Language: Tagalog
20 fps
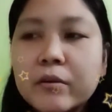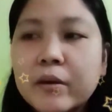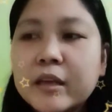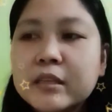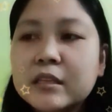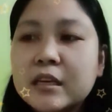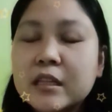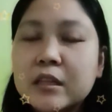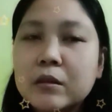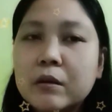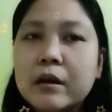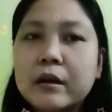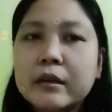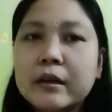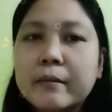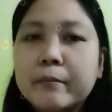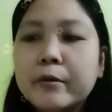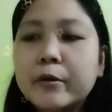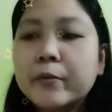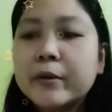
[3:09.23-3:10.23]
nyo kasi ito
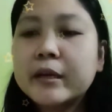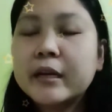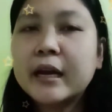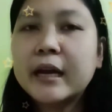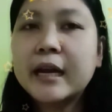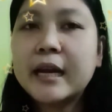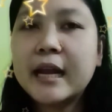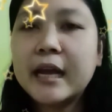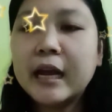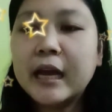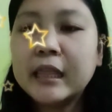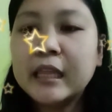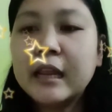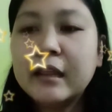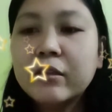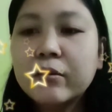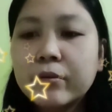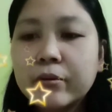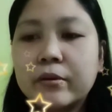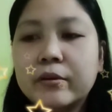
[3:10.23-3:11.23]
ang number one na kailangan
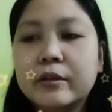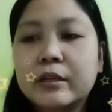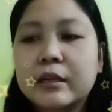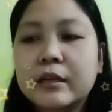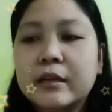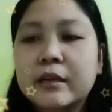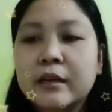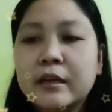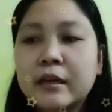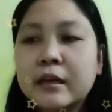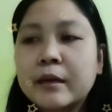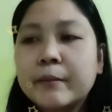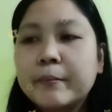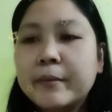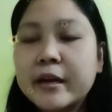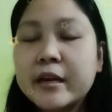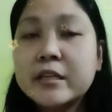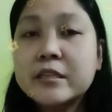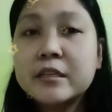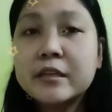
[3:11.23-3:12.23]
nila doon.
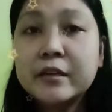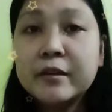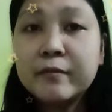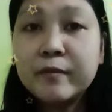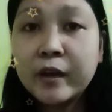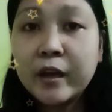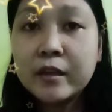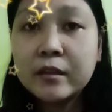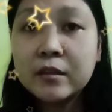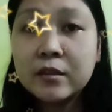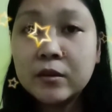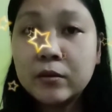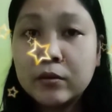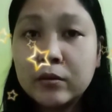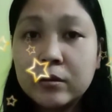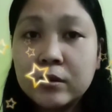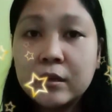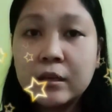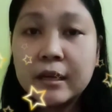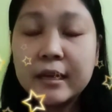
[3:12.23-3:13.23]
Marriage certificate nyo.
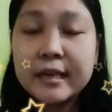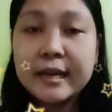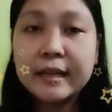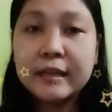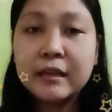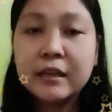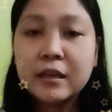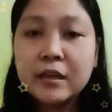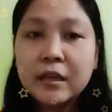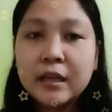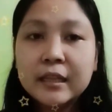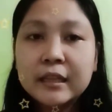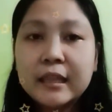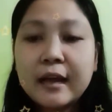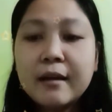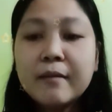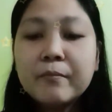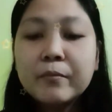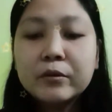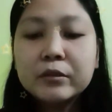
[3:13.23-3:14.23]
Ayan.
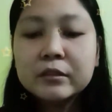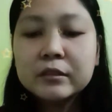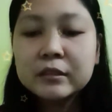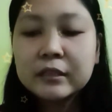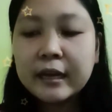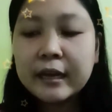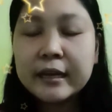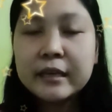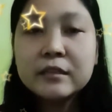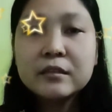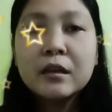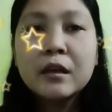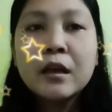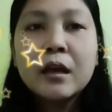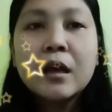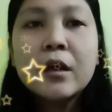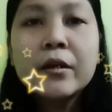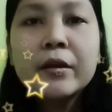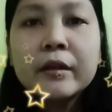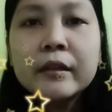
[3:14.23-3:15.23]
Tapos, guys,
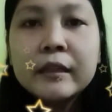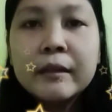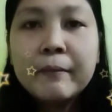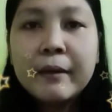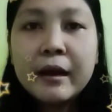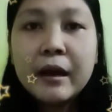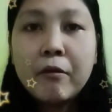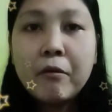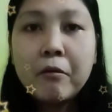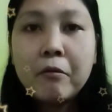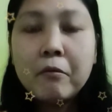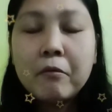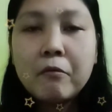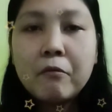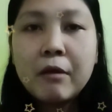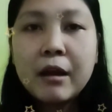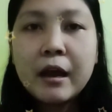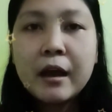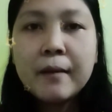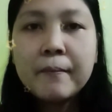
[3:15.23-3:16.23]
di ba nga,
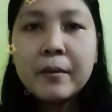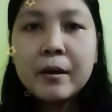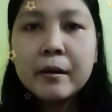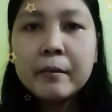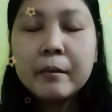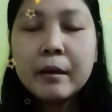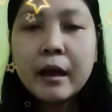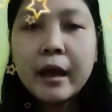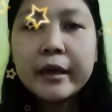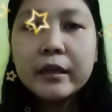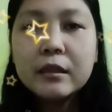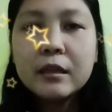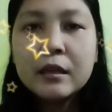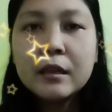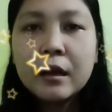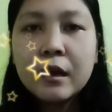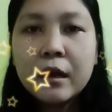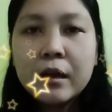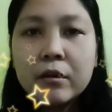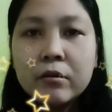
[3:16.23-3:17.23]
wala ka pang ID
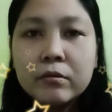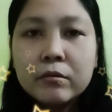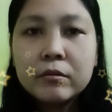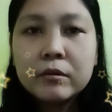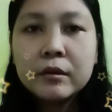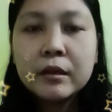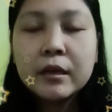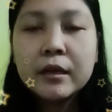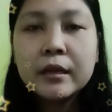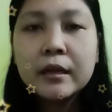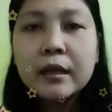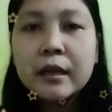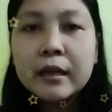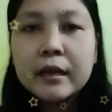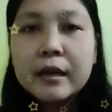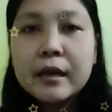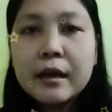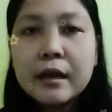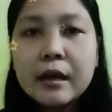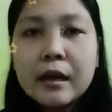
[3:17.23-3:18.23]
ng ano,
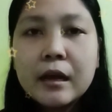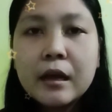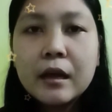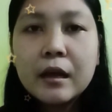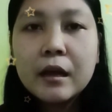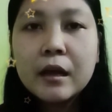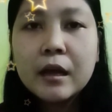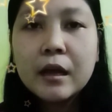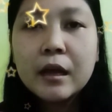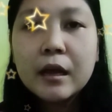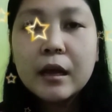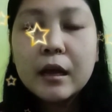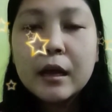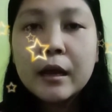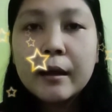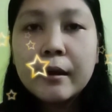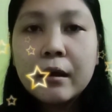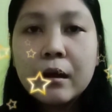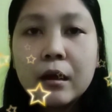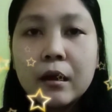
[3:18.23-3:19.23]
na
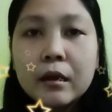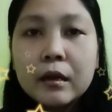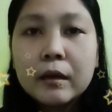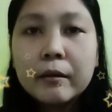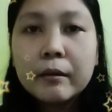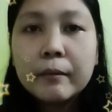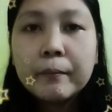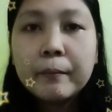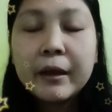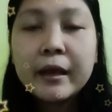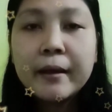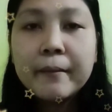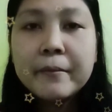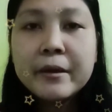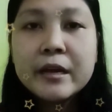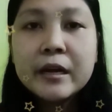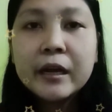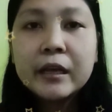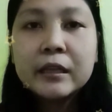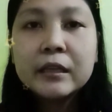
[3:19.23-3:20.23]

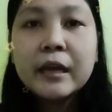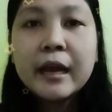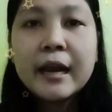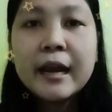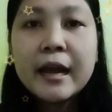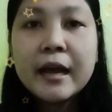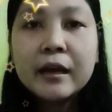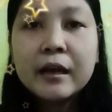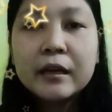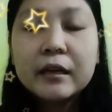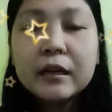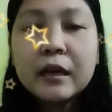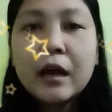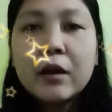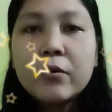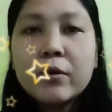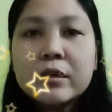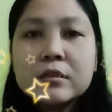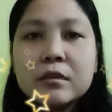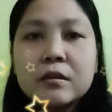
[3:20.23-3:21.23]
pagka-married, kailangan,
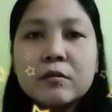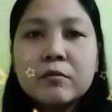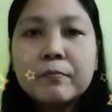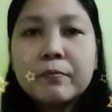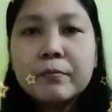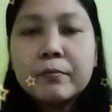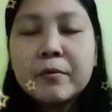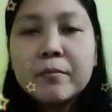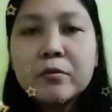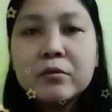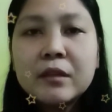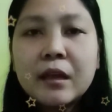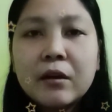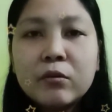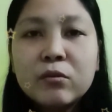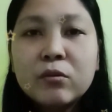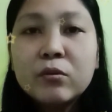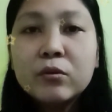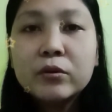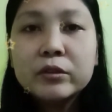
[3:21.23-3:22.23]
ako kasi nung pumunta
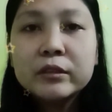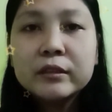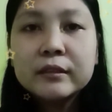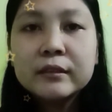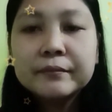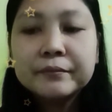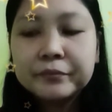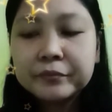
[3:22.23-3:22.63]
ko doon,